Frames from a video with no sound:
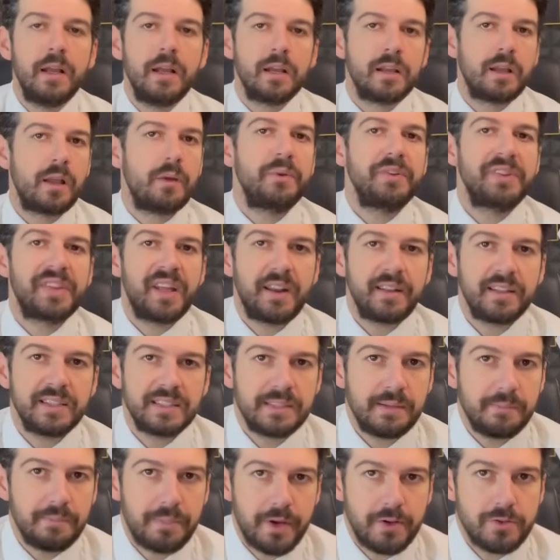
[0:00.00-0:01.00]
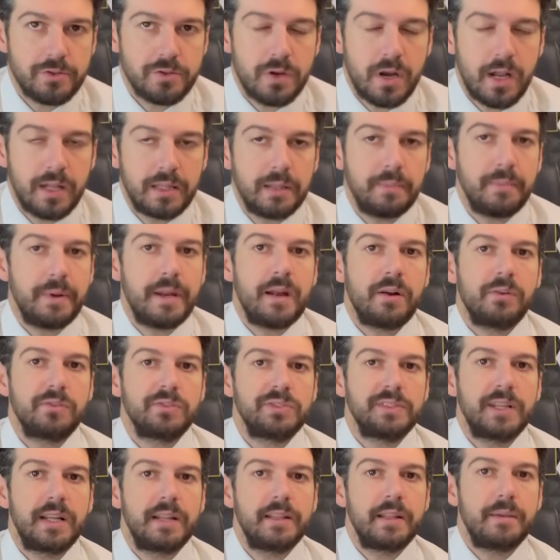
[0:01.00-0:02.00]
che qui sarete sempre aggiornati in maniera
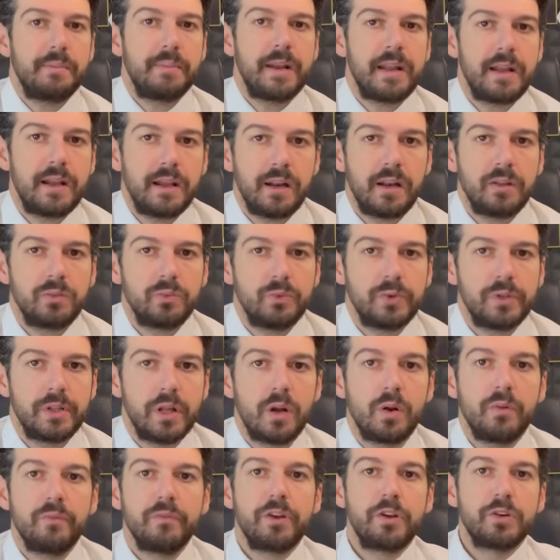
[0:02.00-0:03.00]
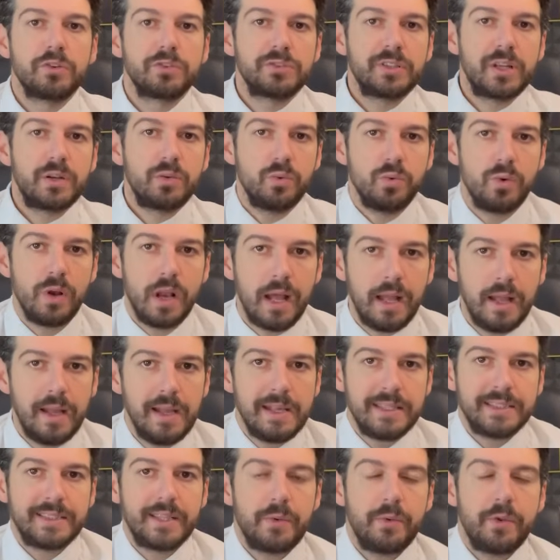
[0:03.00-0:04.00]
costante, in maniera gratuita, non vi costa nulla
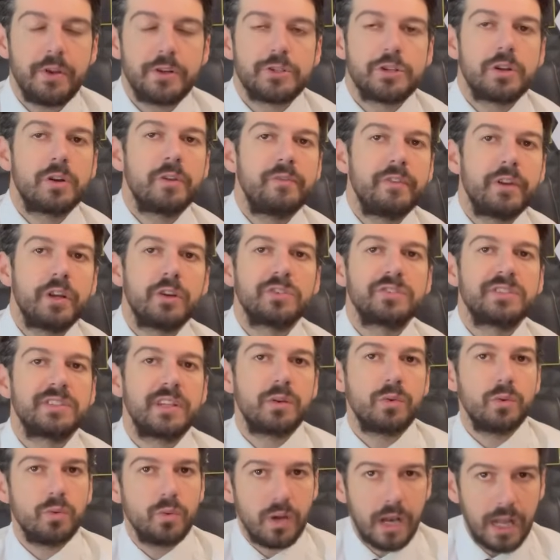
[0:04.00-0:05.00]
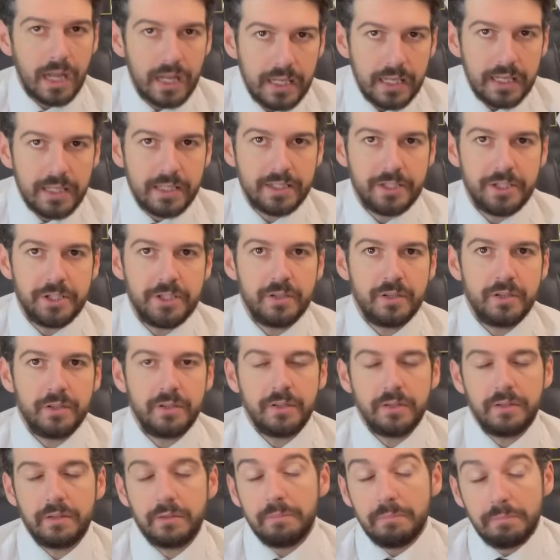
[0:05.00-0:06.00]
seguirci, non vi costa nulla,
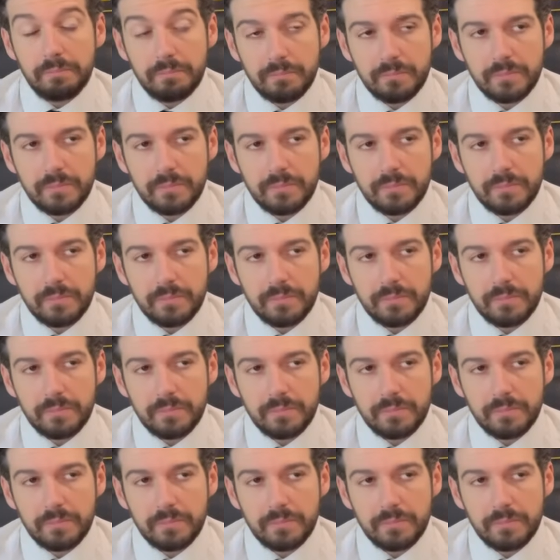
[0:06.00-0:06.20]
eh,